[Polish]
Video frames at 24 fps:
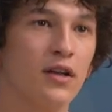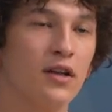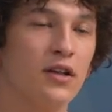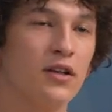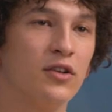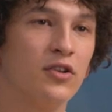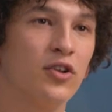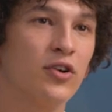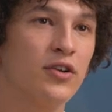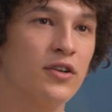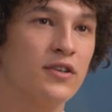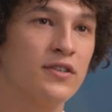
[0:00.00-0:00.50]
I
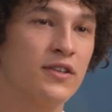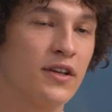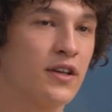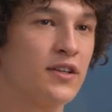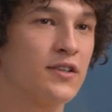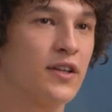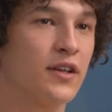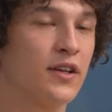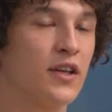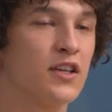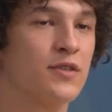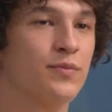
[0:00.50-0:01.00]
to jest jakieś
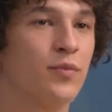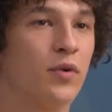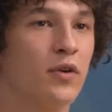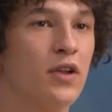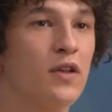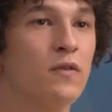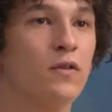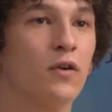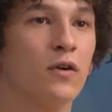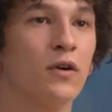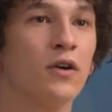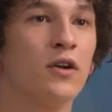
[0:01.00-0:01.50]
takie
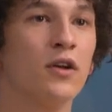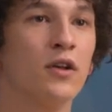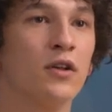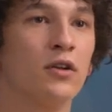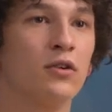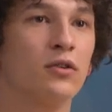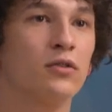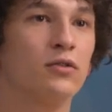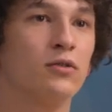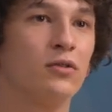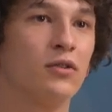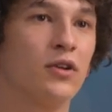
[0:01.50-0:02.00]
spoiwo,
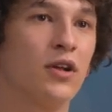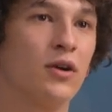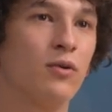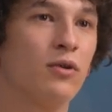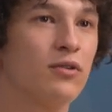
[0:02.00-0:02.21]
które